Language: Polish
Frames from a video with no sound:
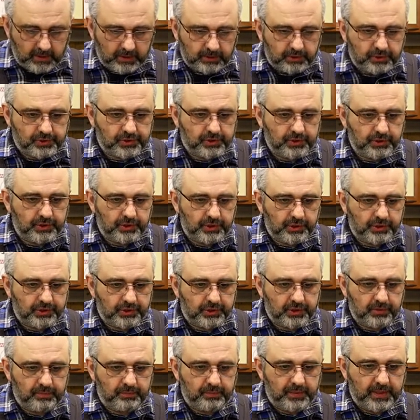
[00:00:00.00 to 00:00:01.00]

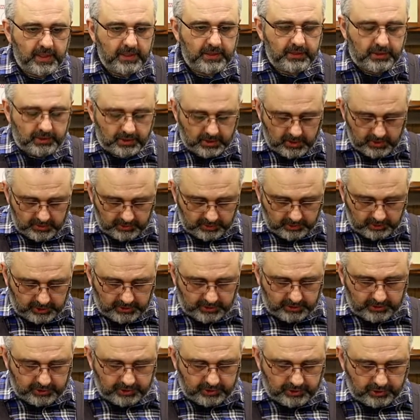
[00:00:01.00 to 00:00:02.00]

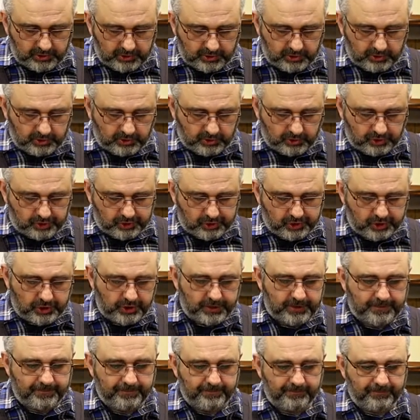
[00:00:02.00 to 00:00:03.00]

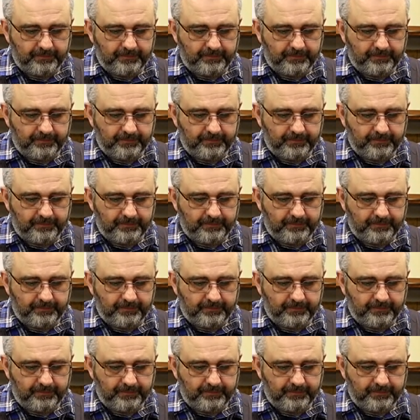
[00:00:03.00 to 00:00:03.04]
3543